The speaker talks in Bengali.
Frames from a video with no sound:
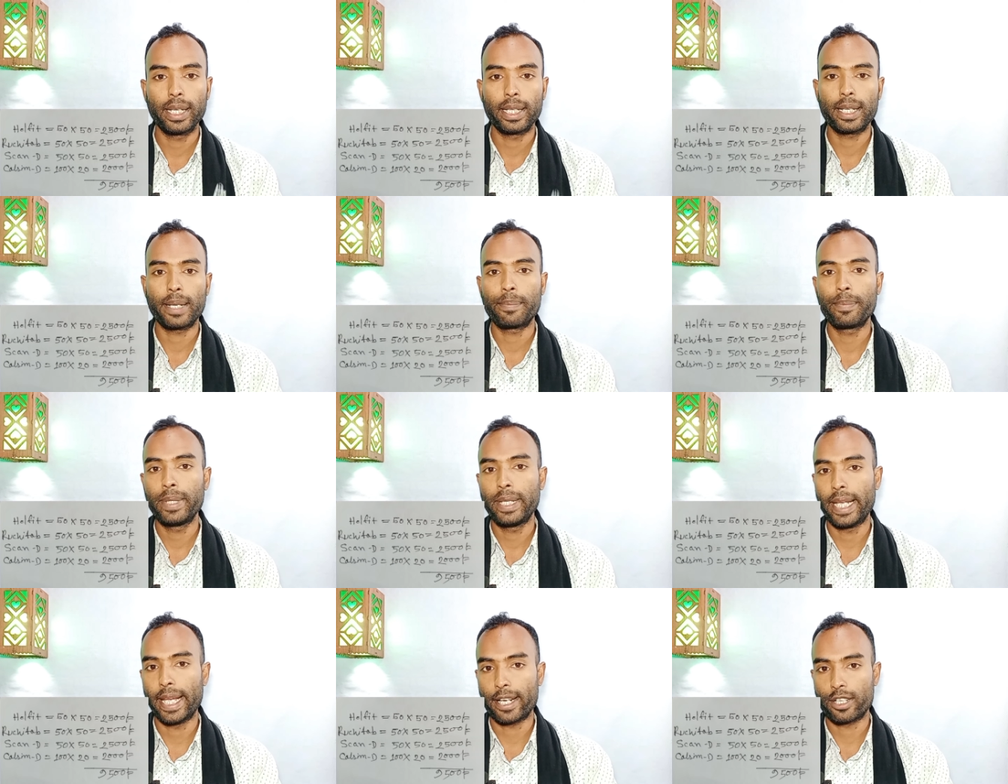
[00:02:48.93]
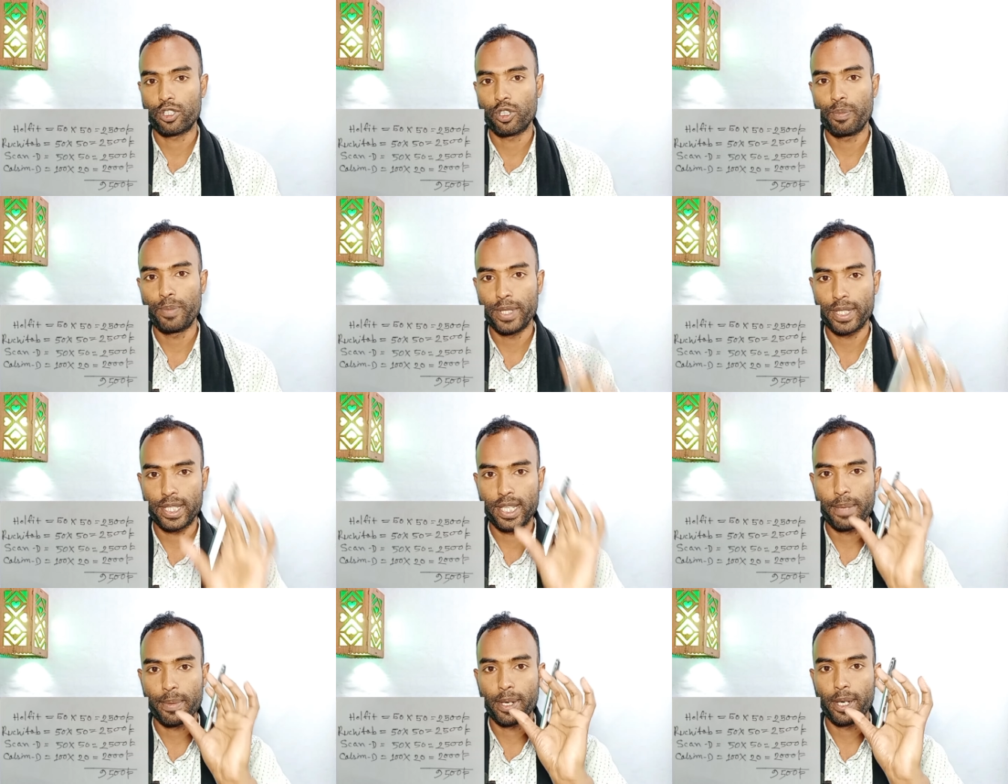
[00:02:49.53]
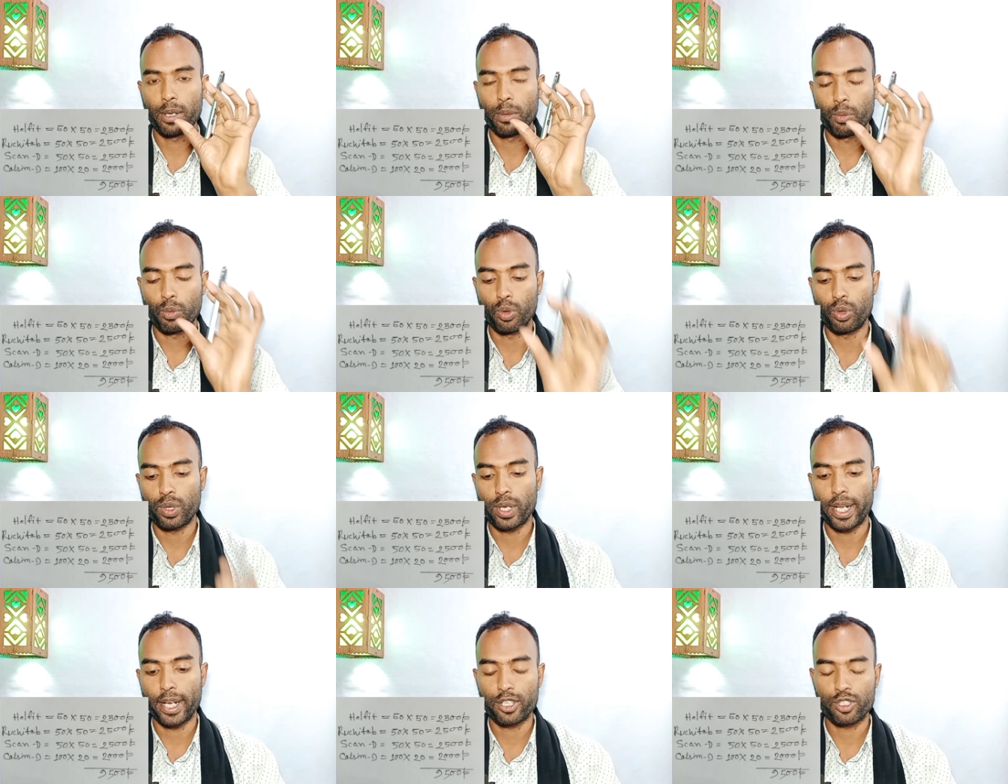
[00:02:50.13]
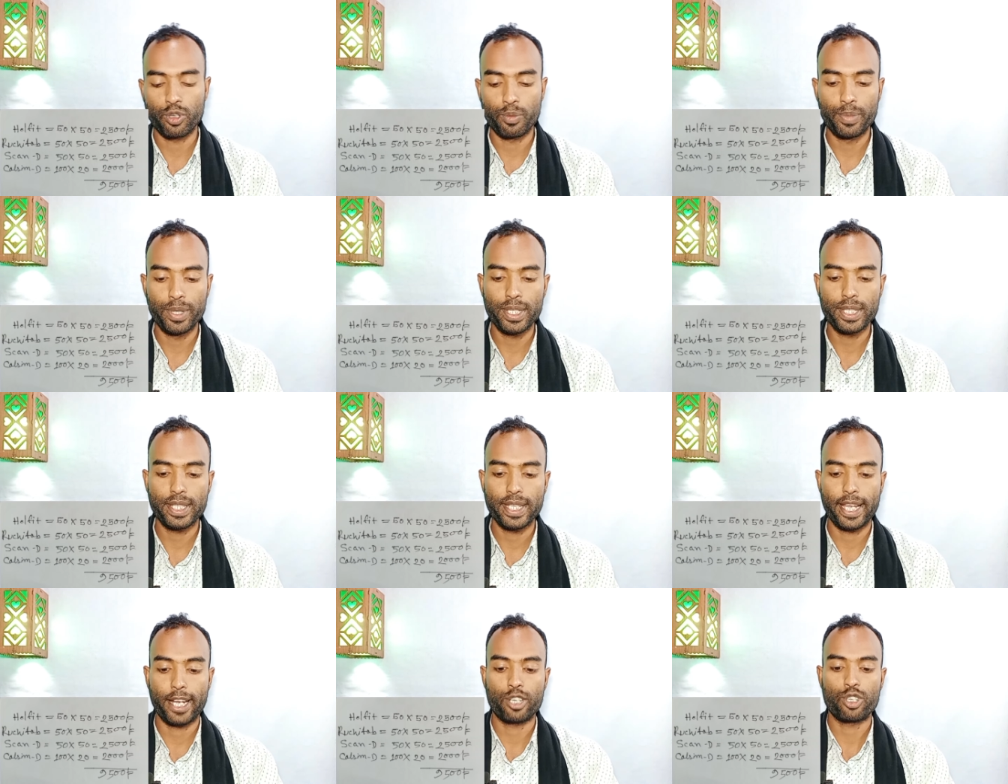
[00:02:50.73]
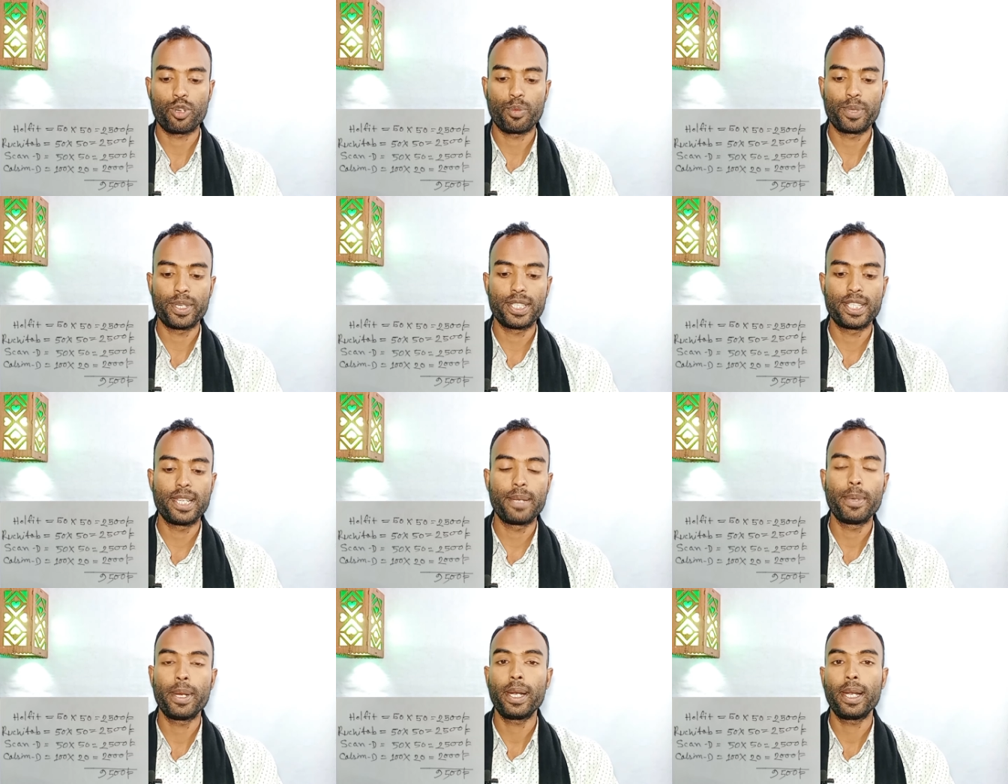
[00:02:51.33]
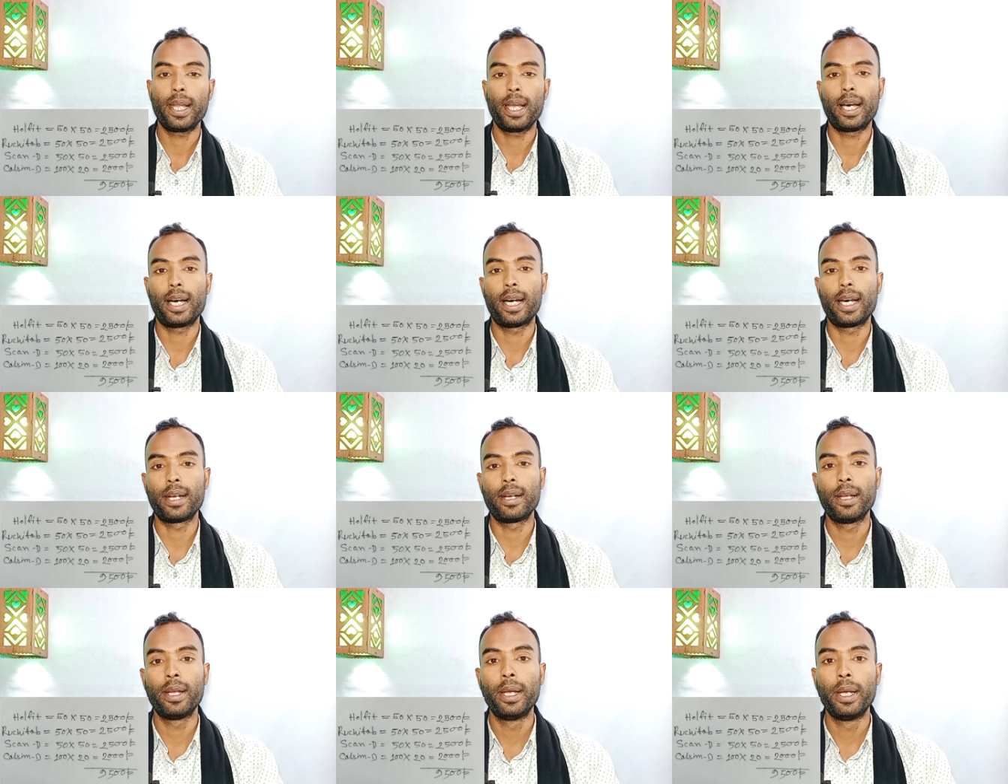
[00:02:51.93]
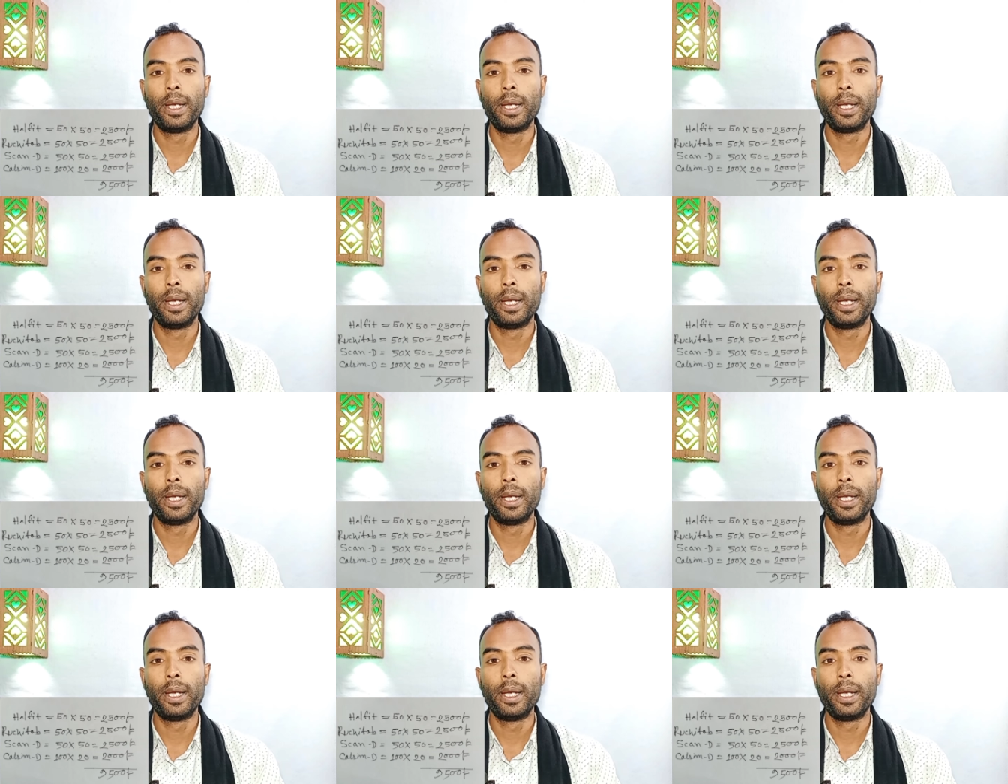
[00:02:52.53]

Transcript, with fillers: এটা আপনি একশো পিস নেবেন এবং কোটা একশো পিস একশো পিস নেবেন আর